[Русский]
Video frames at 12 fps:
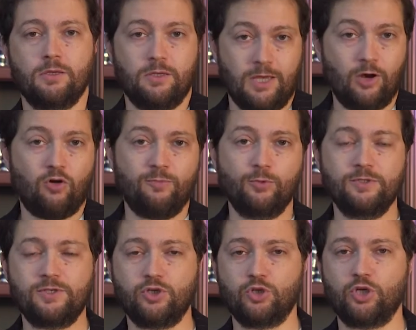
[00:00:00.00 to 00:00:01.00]
Яков
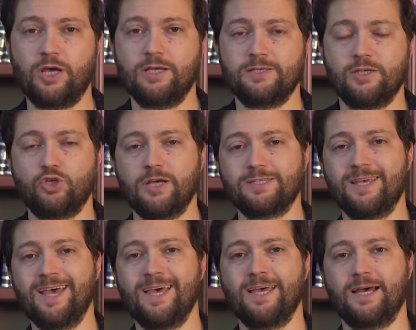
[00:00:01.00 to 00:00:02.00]
будет сейчас
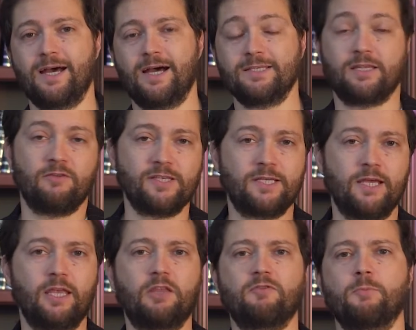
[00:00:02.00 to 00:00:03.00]
а, задавать
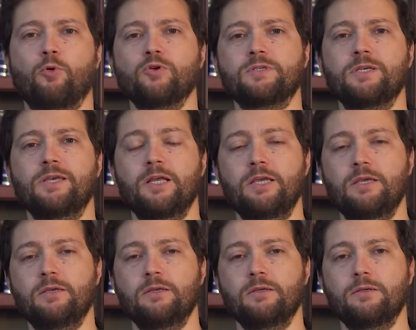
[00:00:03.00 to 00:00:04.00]
какие-то вопросы
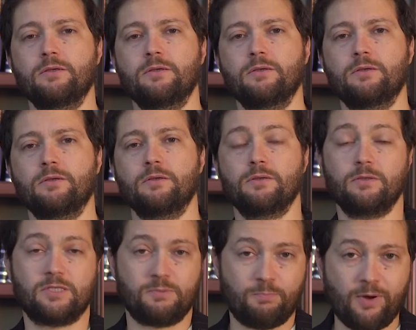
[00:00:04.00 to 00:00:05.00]
и
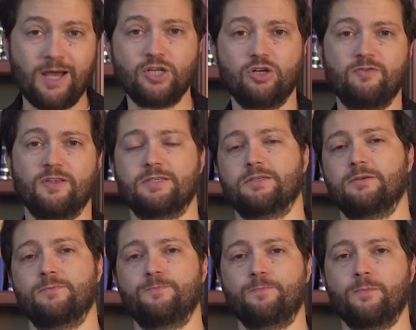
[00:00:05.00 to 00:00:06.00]
спрашивать
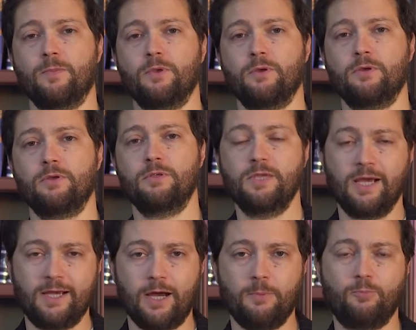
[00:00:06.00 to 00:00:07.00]

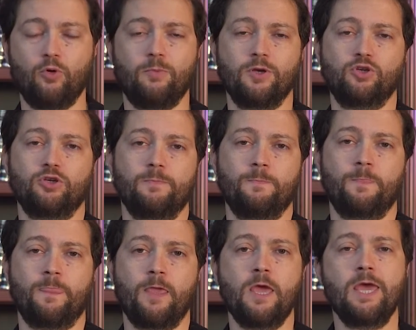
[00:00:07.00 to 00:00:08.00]
некая помощь,
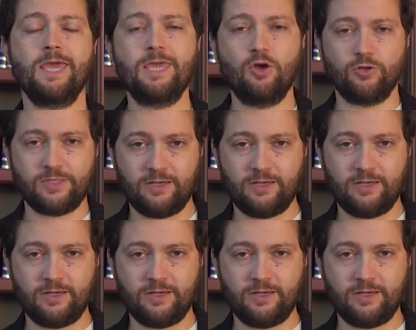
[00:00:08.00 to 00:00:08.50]
и он